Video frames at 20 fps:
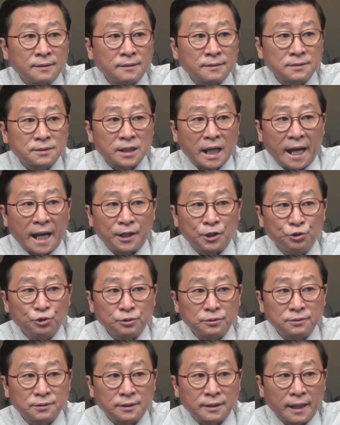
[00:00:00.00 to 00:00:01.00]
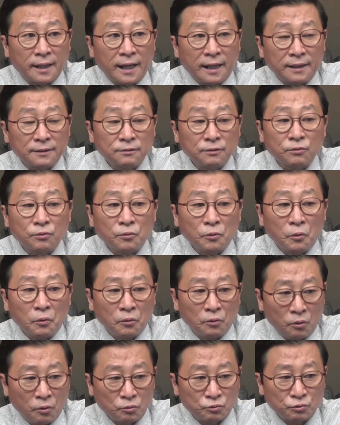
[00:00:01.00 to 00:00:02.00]
자유대한
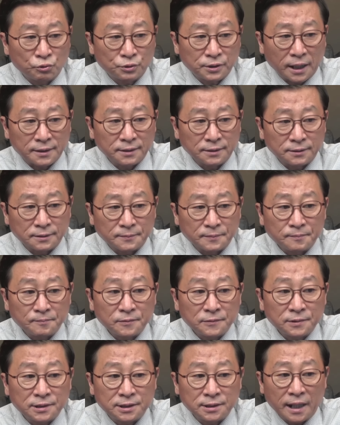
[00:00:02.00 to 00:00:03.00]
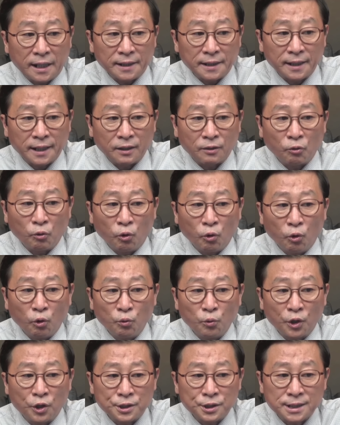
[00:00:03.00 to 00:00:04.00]
호국단은 지난해
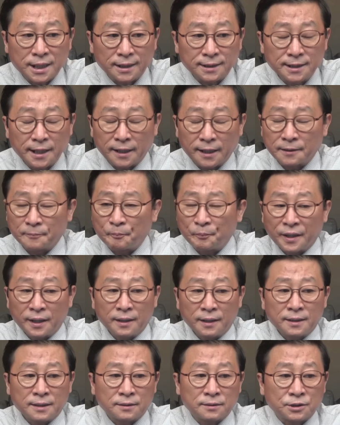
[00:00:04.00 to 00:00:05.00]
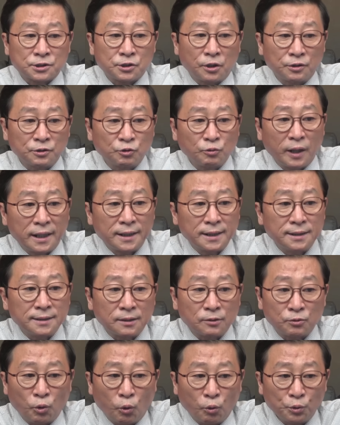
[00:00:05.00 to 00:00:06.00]
5월 제기된 선관위
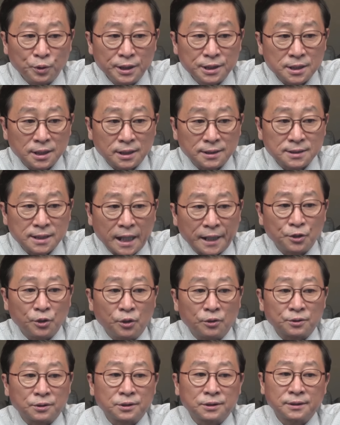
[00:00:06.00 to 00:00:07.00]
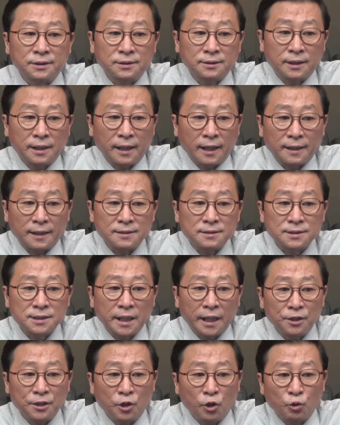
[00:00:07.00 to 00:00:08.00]
고위직 자녀 특혜
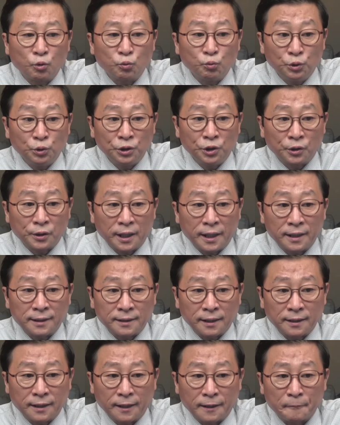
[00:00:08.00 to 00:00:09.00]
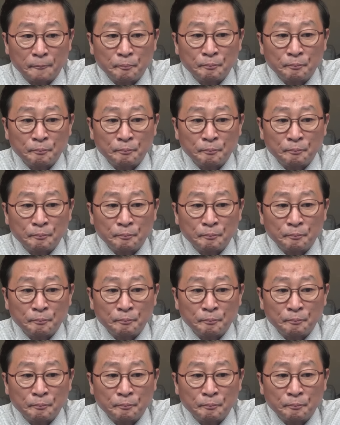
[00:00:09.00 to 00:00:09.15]
채용 의혹에 대해